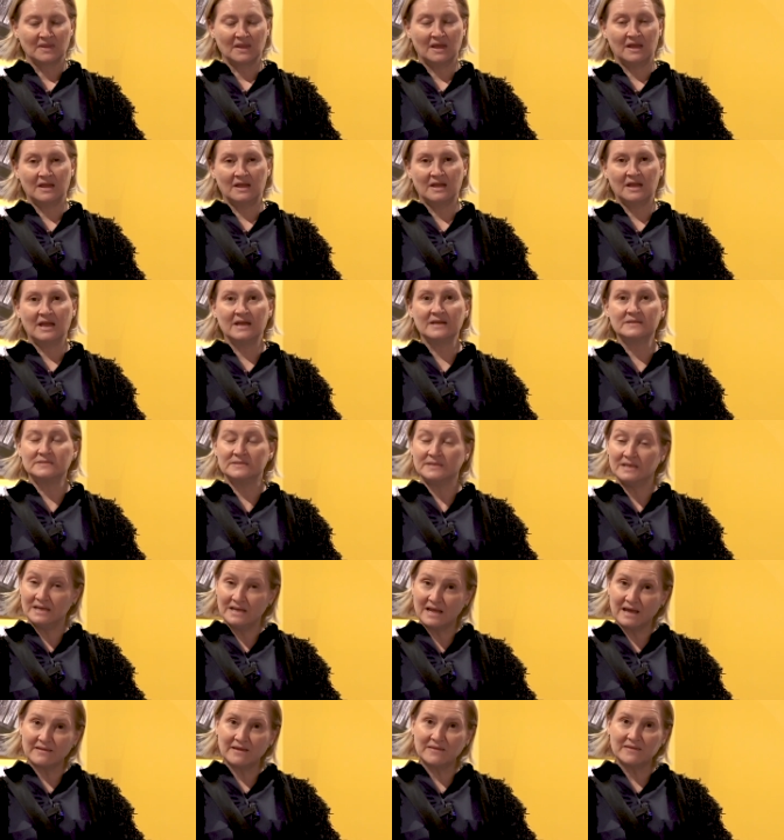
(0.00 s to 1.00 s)
Eh,
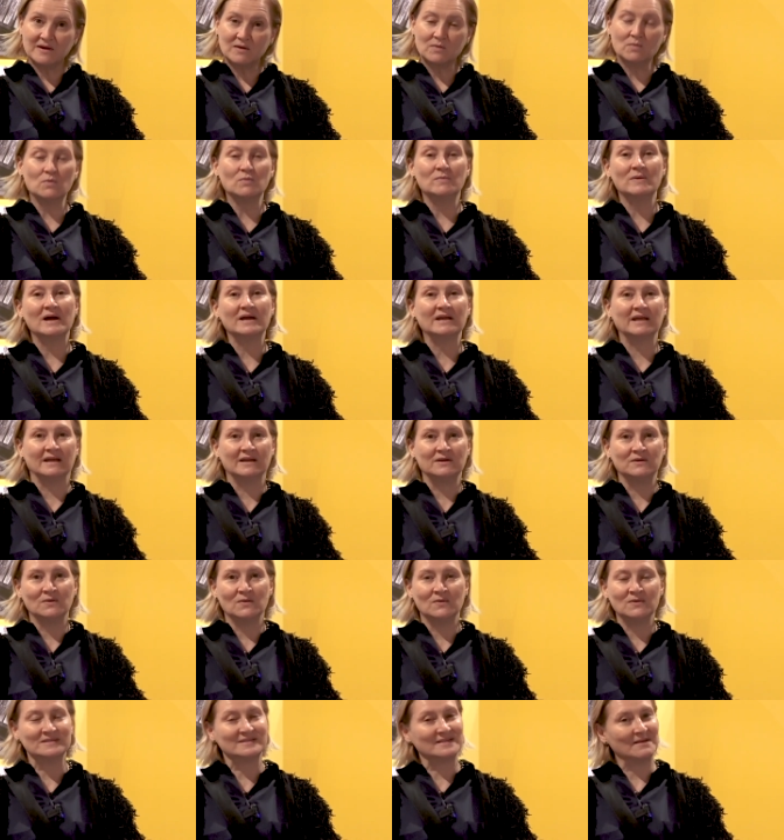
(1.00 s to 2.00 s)
exiliada de Cuba, que
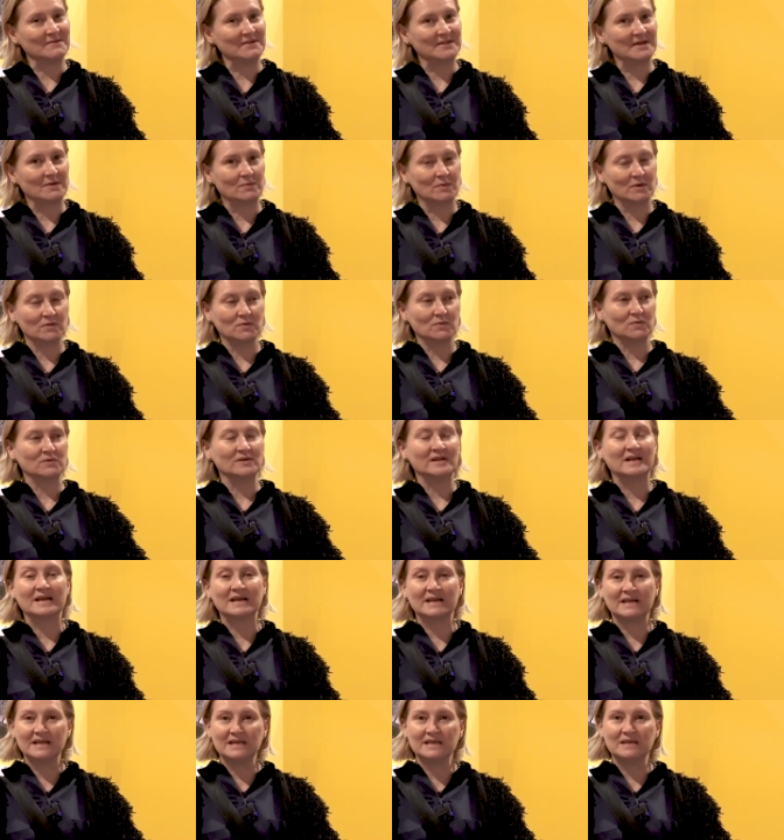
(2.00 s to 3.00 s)
no estaba de acuerdo con
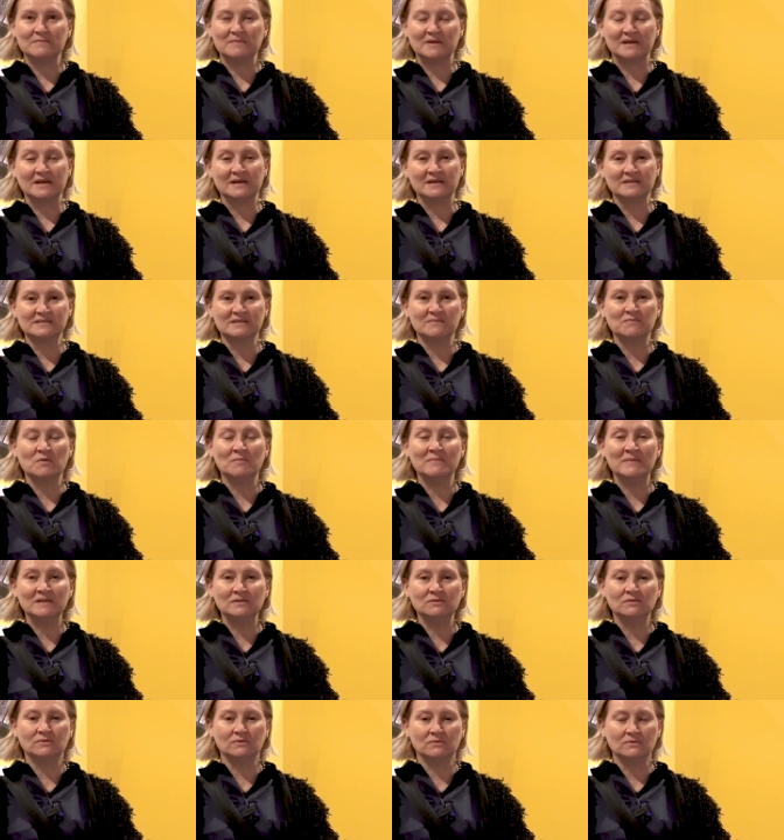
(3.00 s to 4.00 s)
el régimen en ese
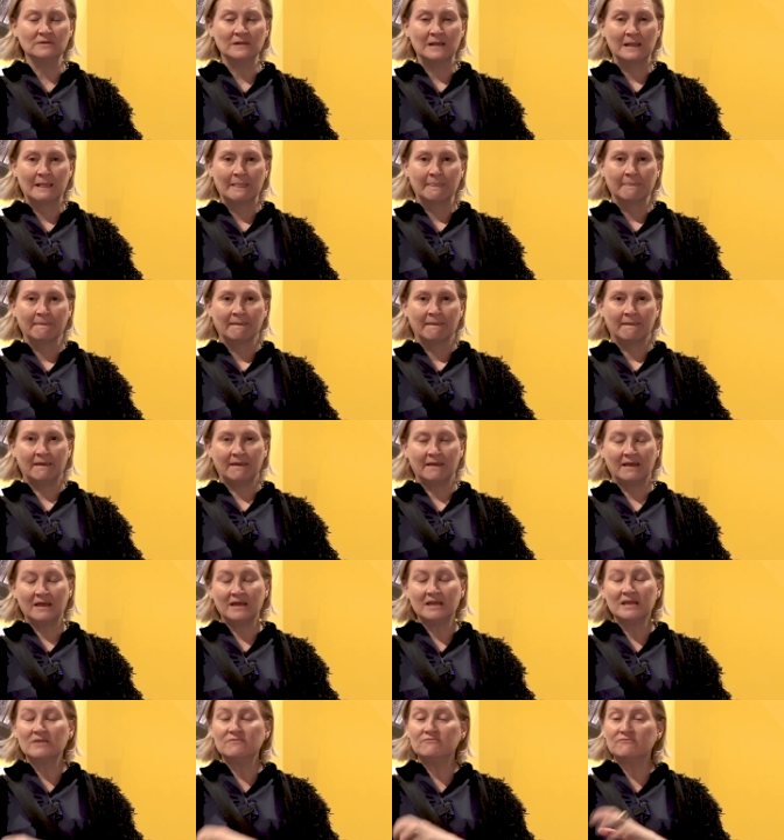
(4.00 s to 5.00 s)
momento,
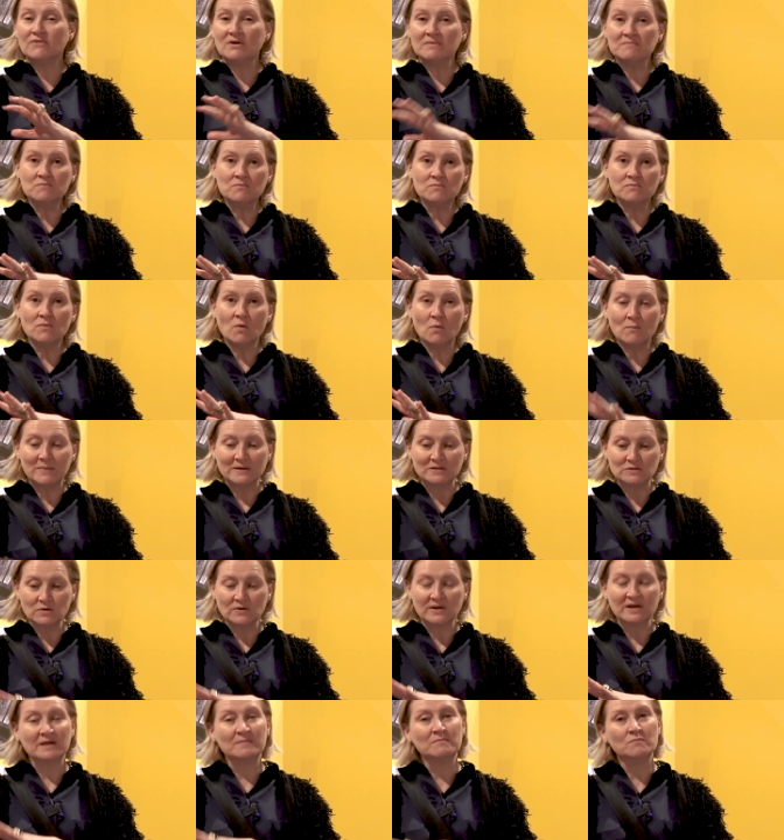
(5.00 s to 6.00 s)
eh, y fue un
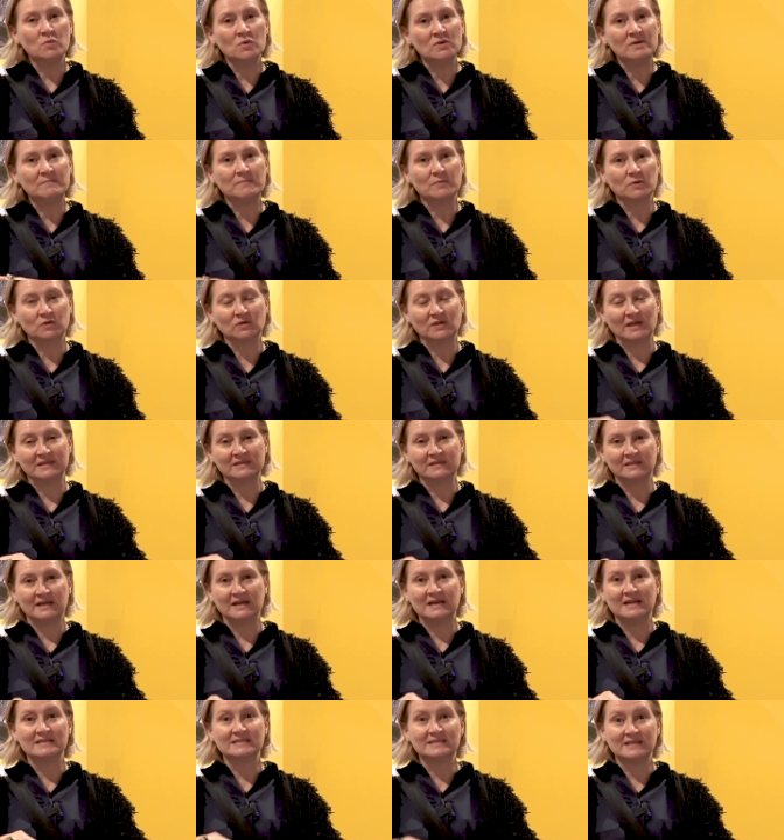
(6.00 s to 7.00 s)
personaje muy
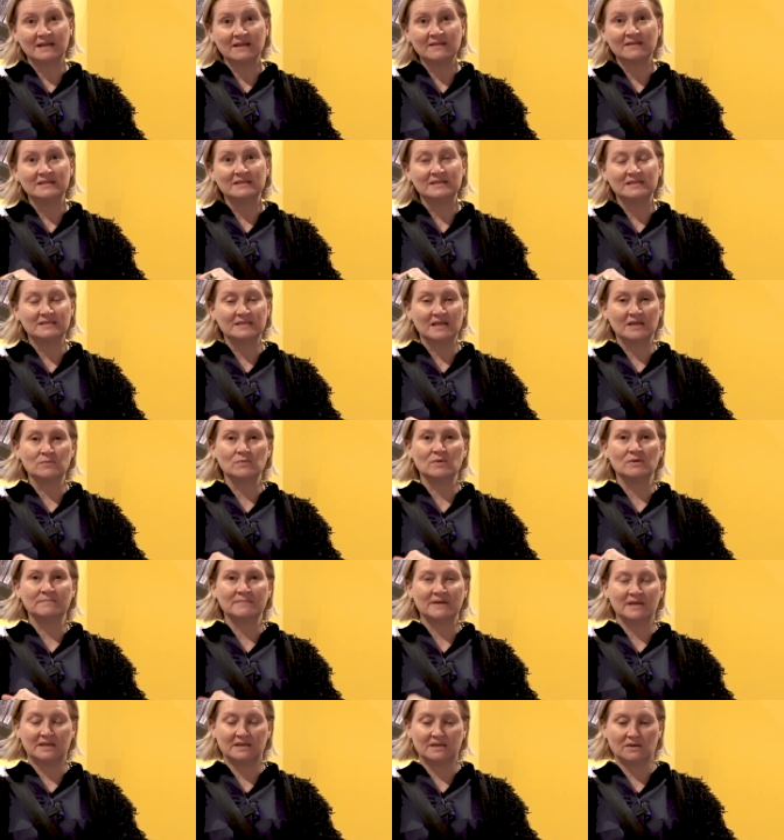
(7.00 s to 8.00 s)
importante en la escena del diseño
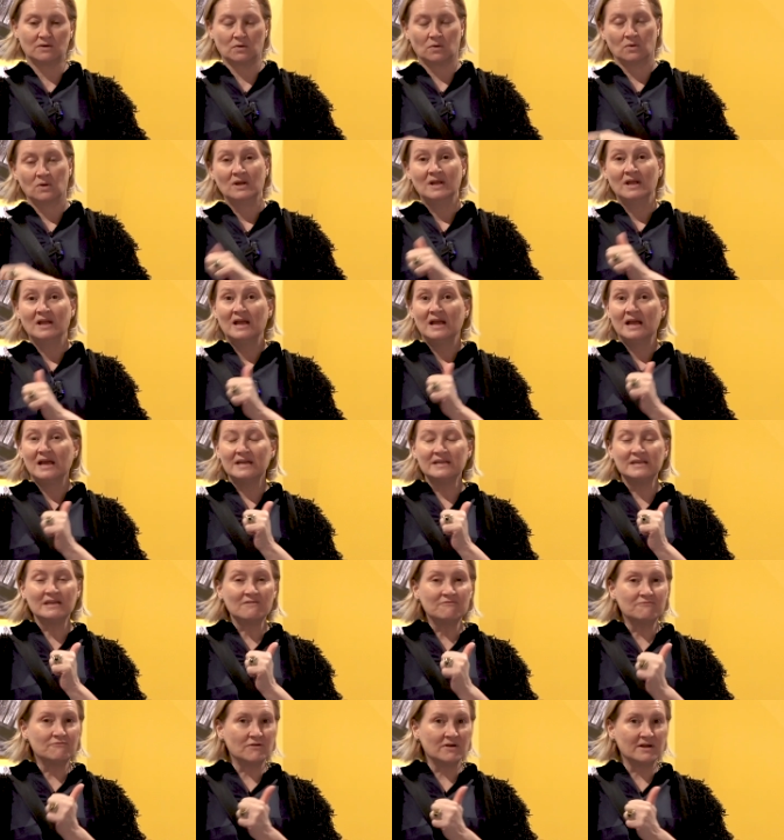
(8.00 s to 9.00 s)
en México.
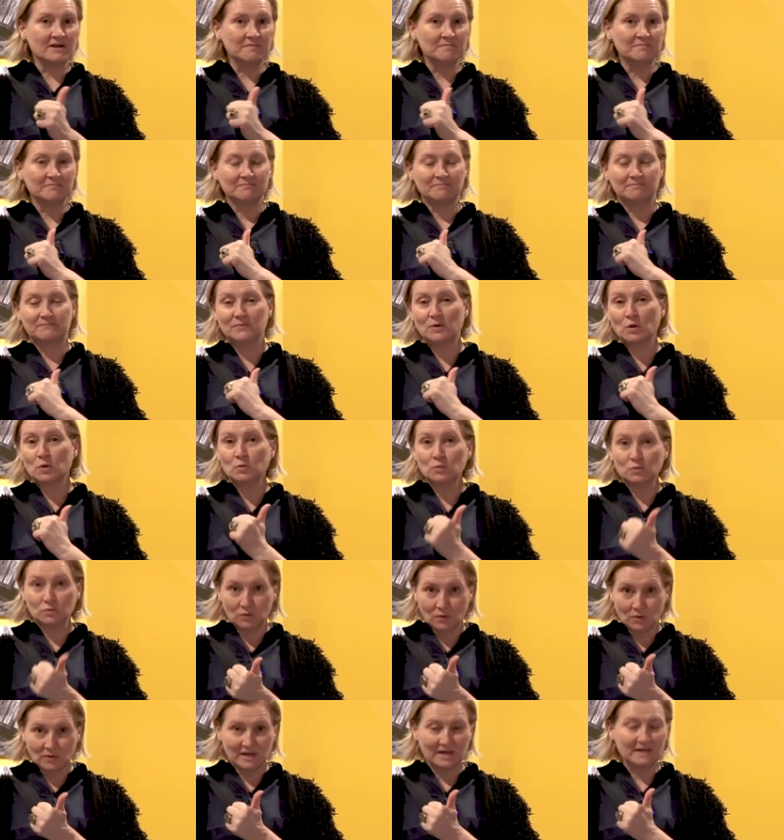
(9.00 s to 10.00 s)
Ella fue
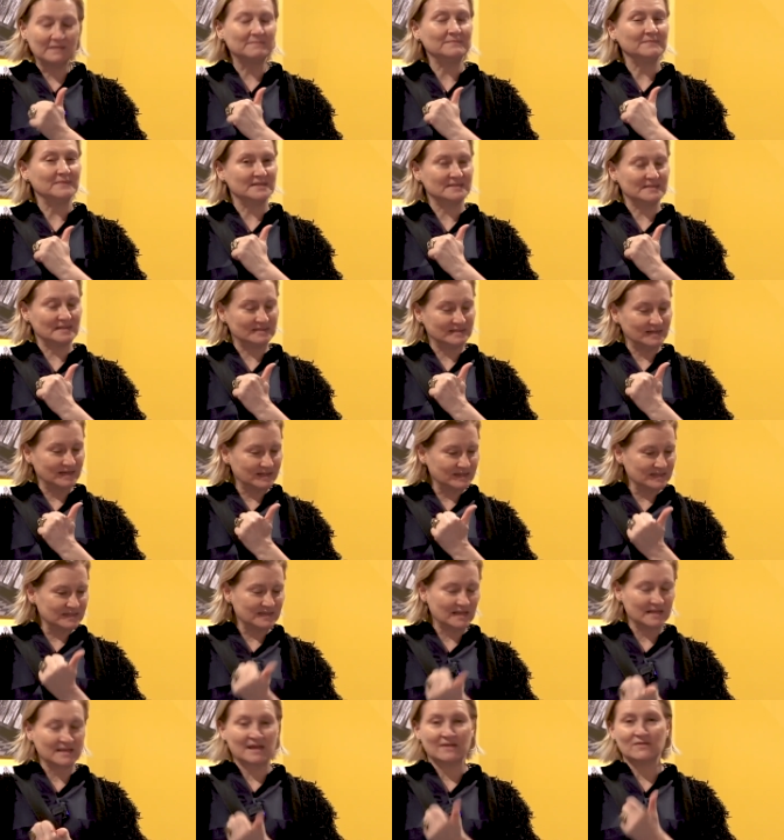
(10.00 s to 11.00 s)
productora, es decir,
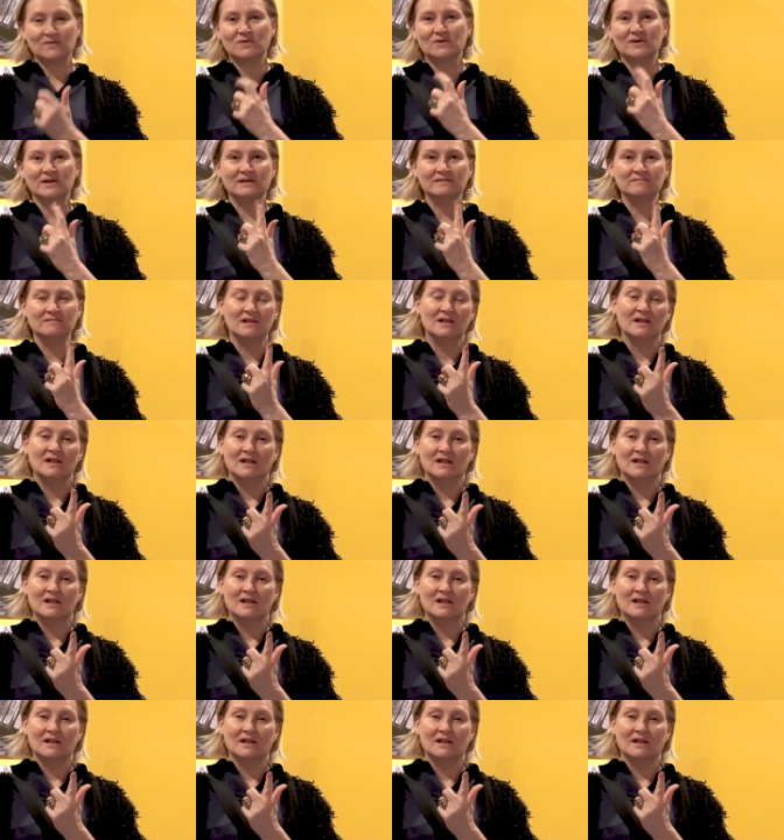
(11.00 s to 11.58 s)
diseñadora,